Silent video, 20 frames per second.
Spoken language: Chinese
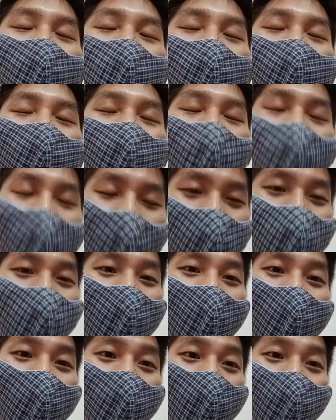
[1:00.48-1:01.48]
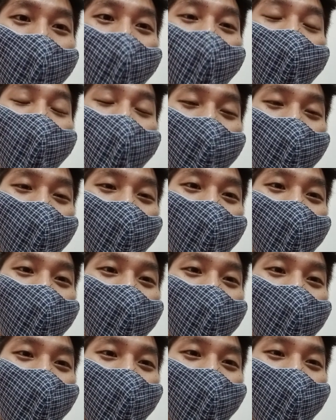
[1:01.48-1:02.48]
马来西亚榴莲会，
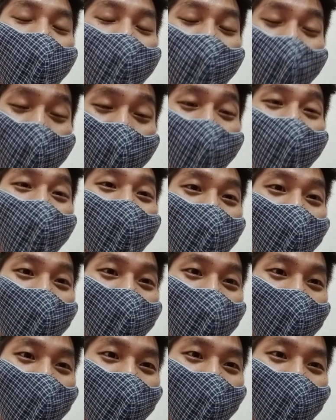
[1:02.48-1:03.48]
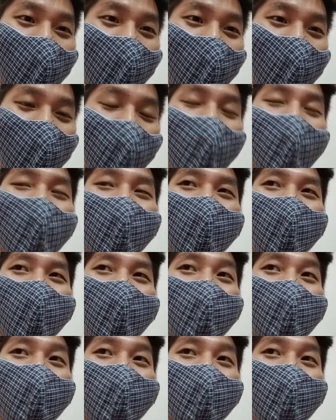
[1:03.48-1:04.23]
呃，可能涨价咯，因为